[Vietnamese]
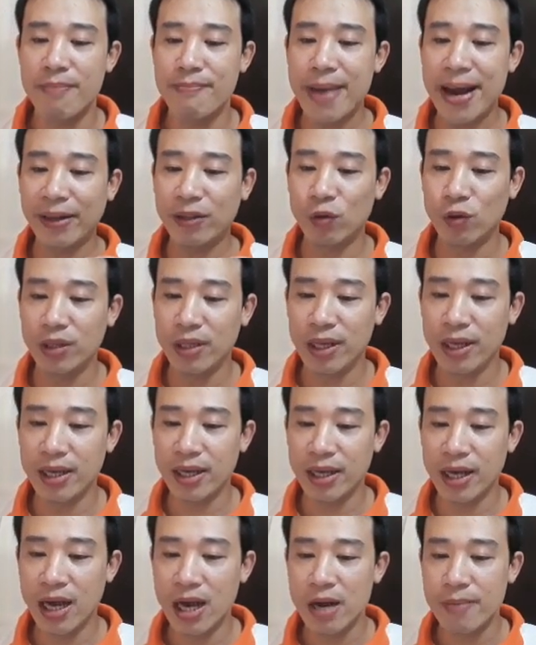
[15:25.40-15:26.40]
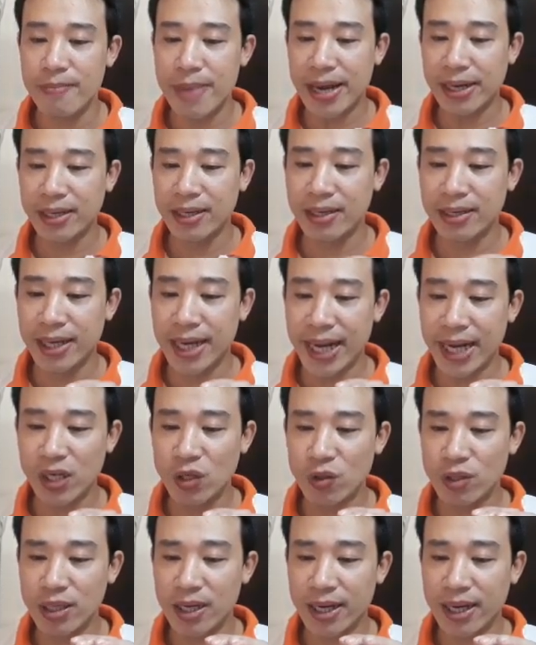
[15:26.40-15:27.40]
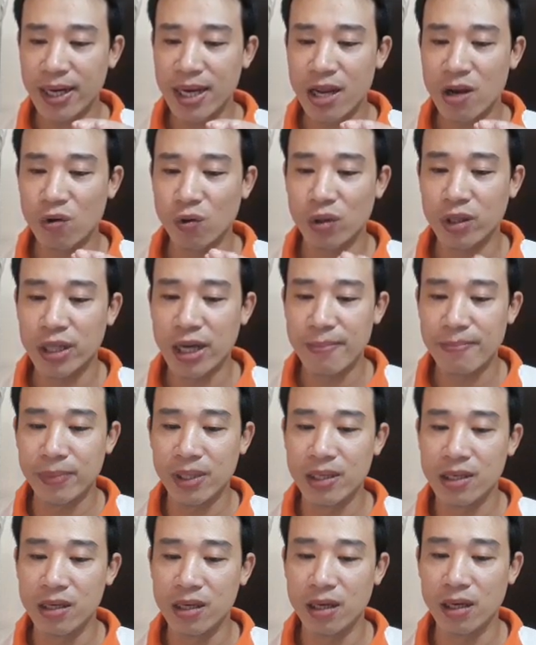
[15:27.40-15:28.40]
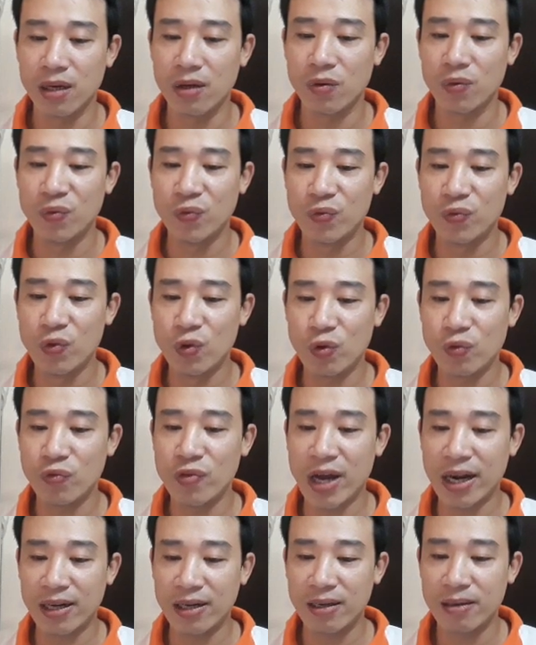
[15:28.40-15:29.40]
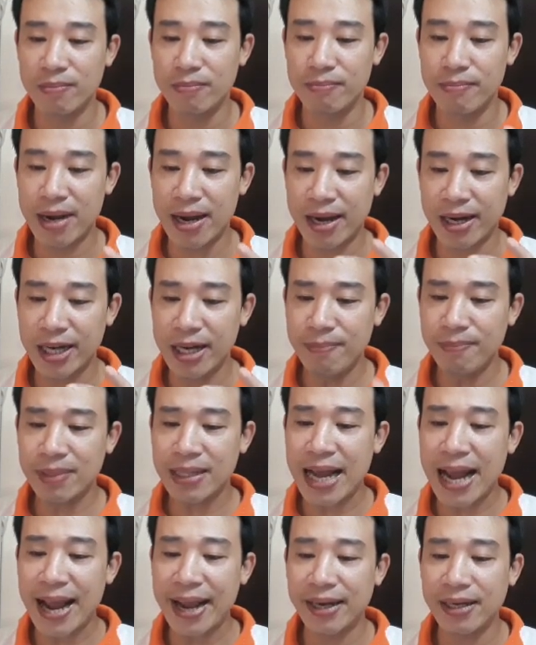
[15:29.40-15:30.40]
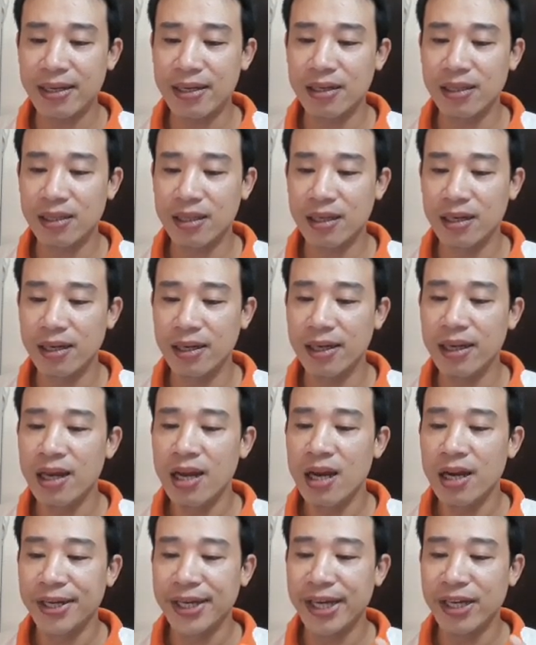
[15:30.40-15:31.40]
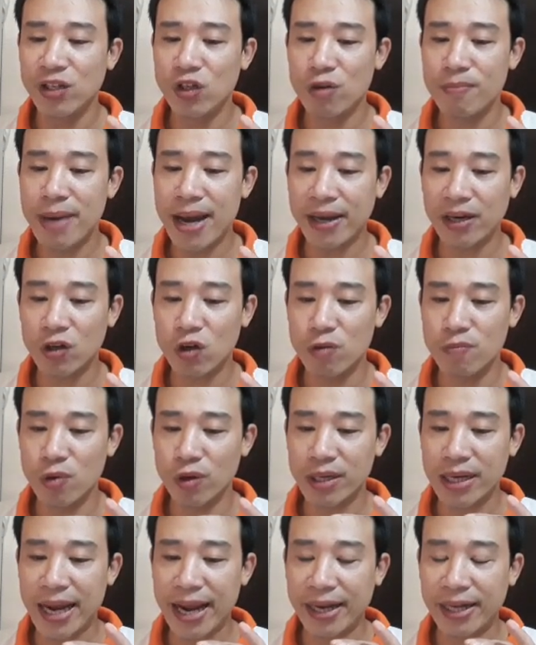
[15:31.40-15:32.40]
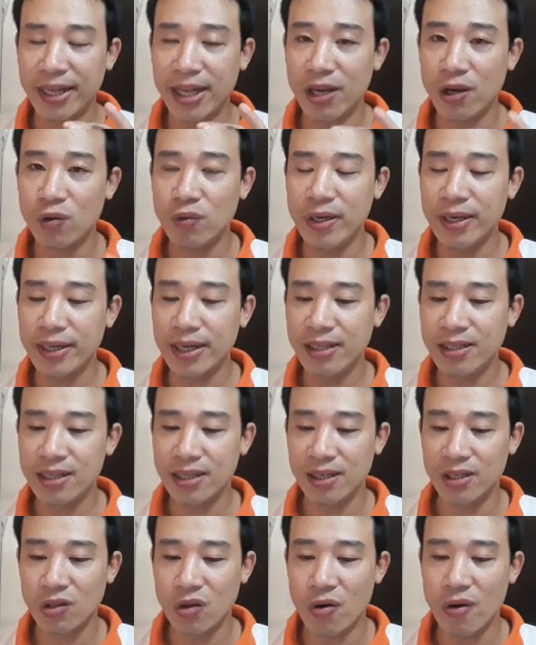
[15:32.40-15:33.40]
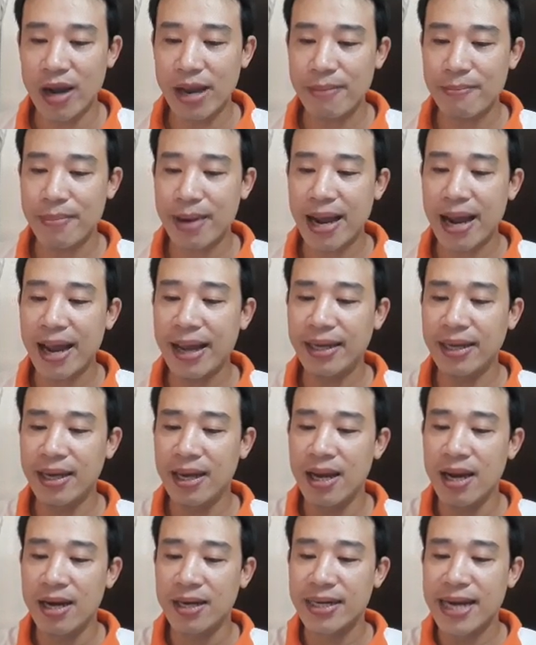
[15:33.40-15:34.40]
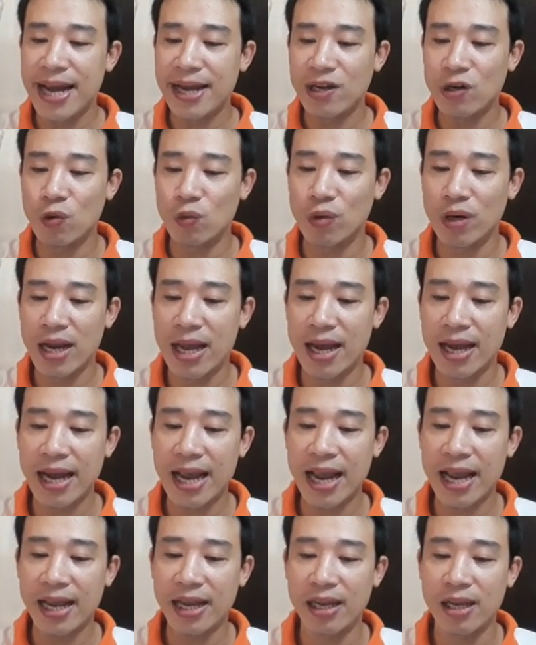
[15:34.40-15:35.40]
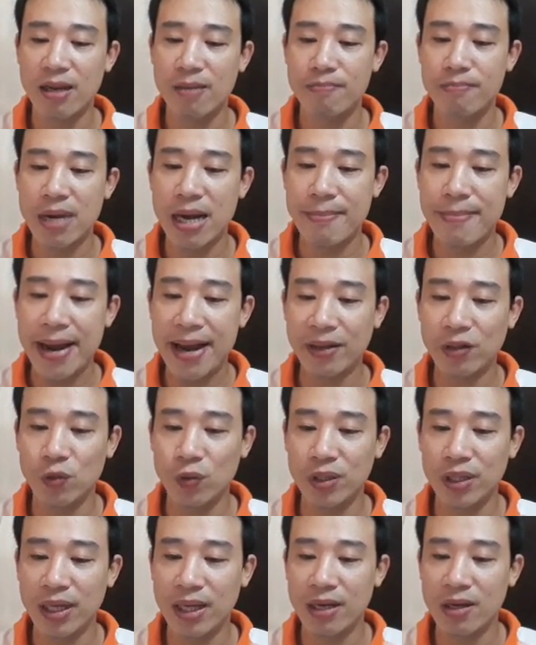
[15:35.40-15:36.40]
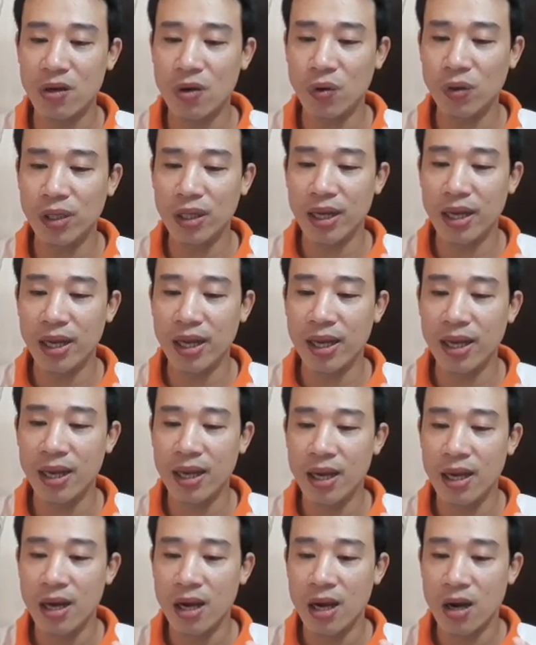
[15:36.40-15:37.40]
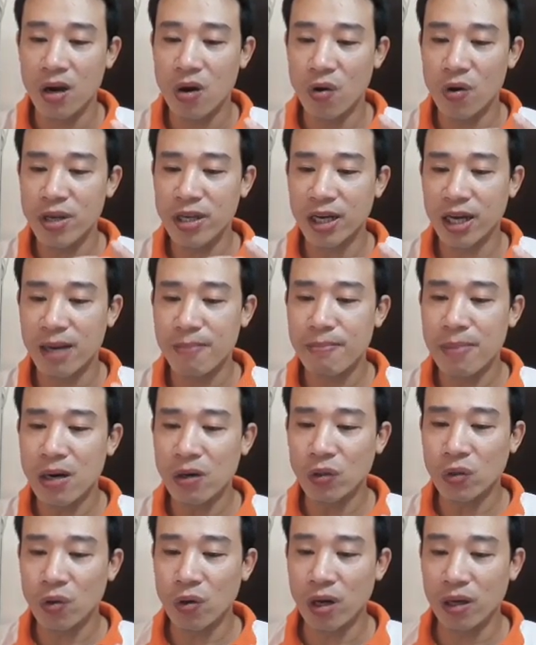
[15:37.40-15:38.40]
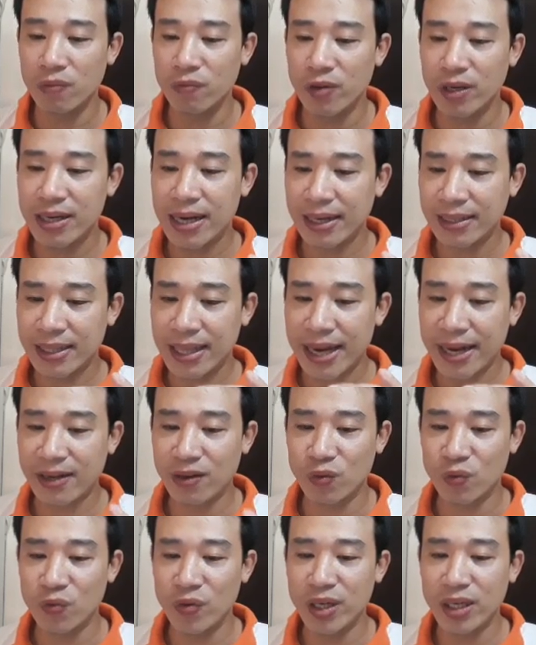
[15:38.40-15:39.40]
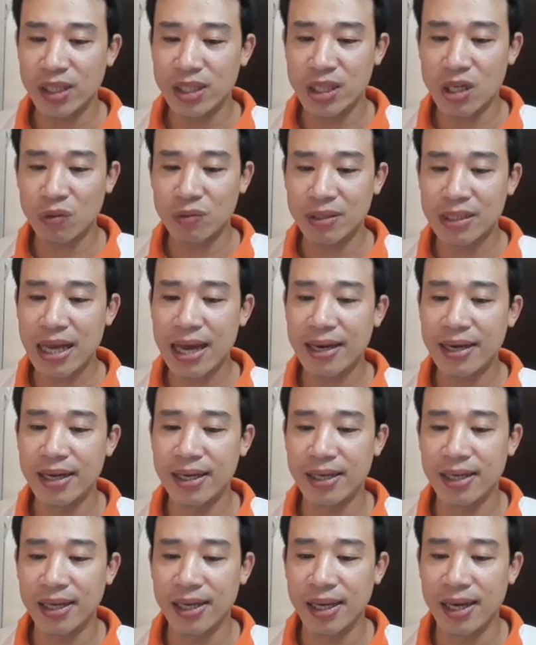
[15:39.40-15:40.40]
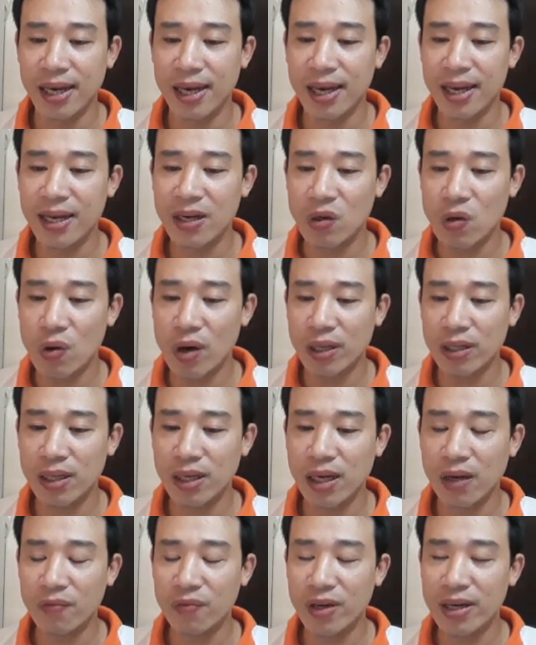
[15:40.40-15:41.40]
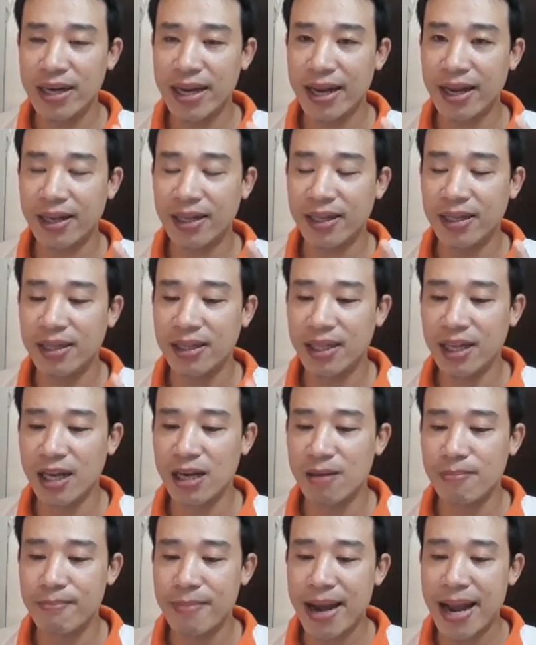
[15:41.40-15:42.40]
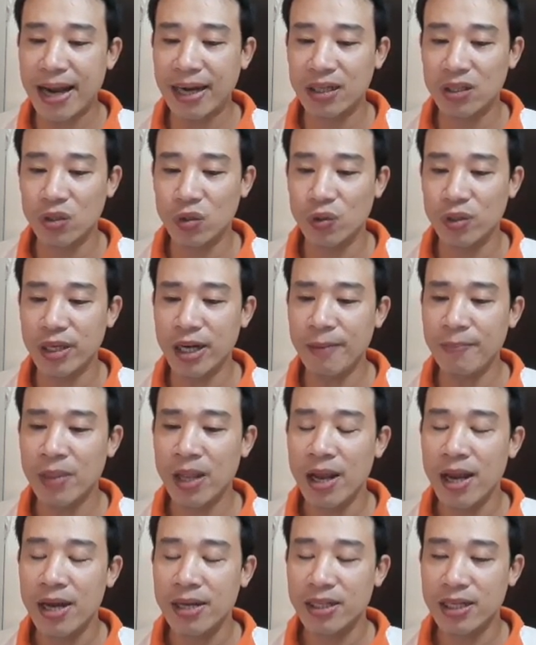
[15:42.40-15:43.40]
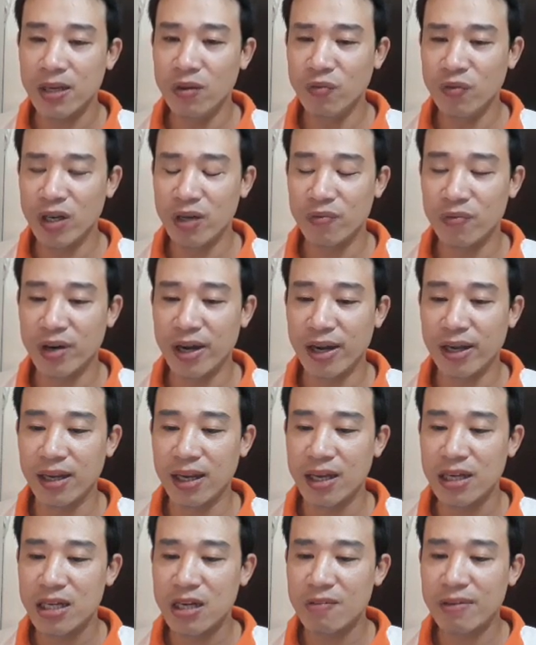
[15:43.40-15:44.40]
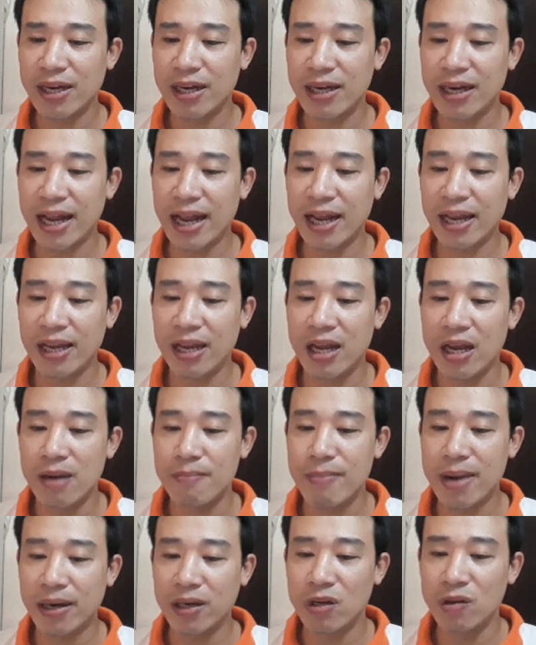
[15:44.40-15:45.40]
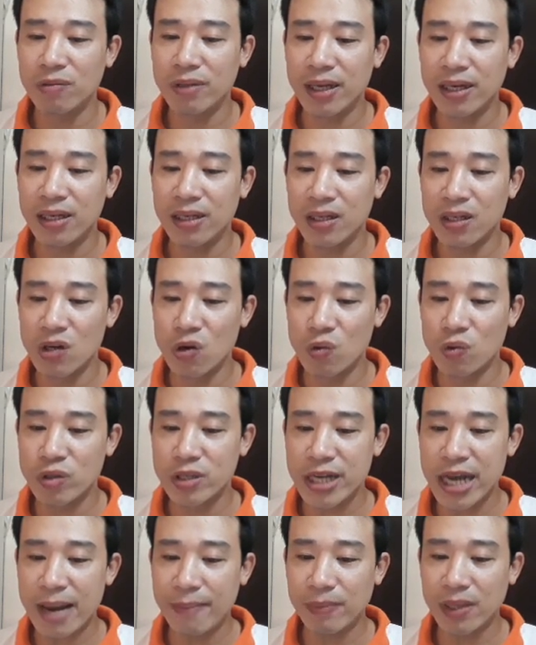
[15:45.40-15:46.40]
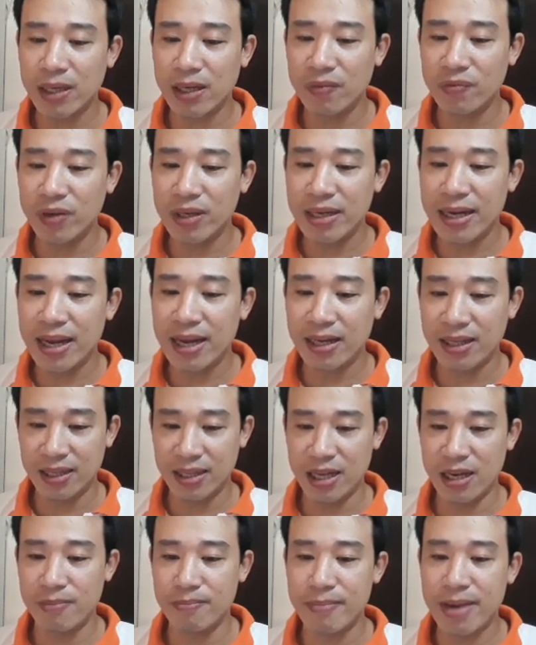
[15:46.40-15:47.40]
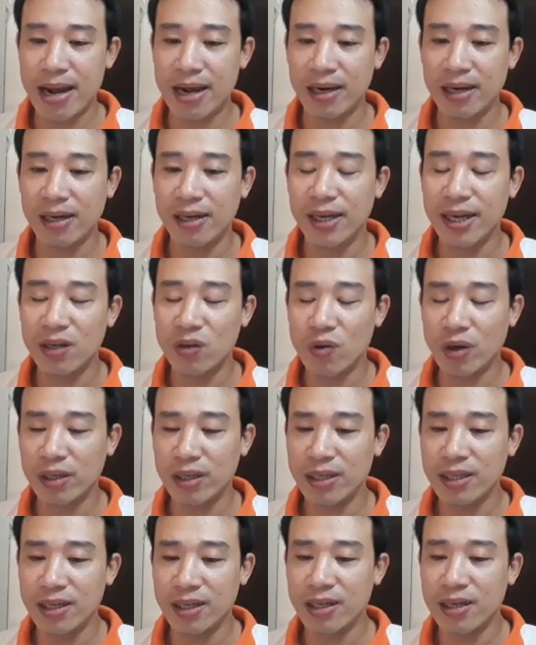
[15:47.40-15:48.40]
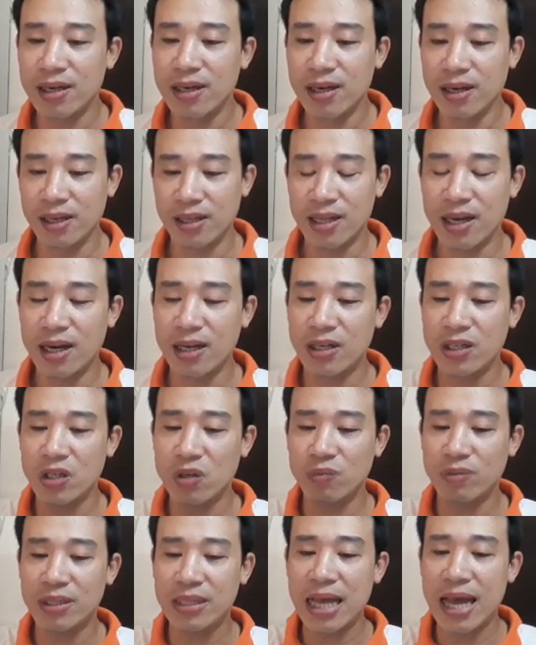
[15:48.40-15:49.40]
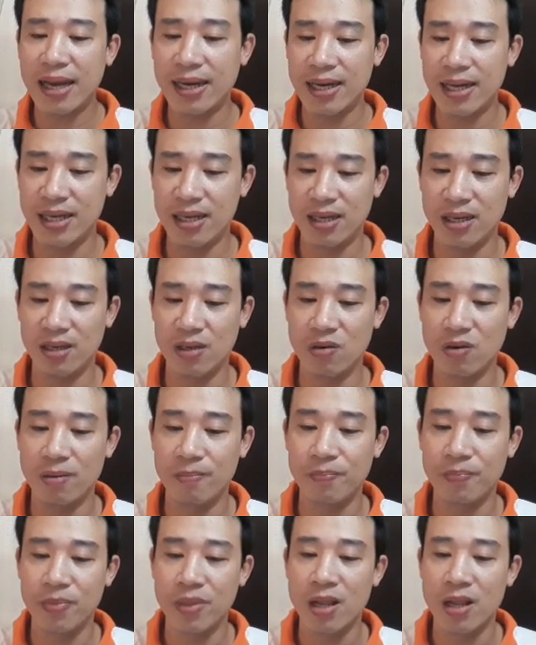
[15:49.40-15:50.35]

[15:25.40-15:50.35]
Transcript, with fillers: Bạn tuổi Tỵ, bạn đừng để cho những cái điều tầm thường, vụn vặt mà kiếp tài đưa tới khiến cho bạn có một ngày thiếu đi cái sự thoải mái. Đây cũng là ngày mà bạn tuổi Tỵ có thể có những cái mâu thuẫn với các thành viên trong gia đình liên quan tới cái vấn đề tiền bạc đó nhé. Chính vì vậy trong ngày này bạn không nên đụng chạm tới cái vấn đề tiền bạc liên quan đến những người thân trong gia đình đó.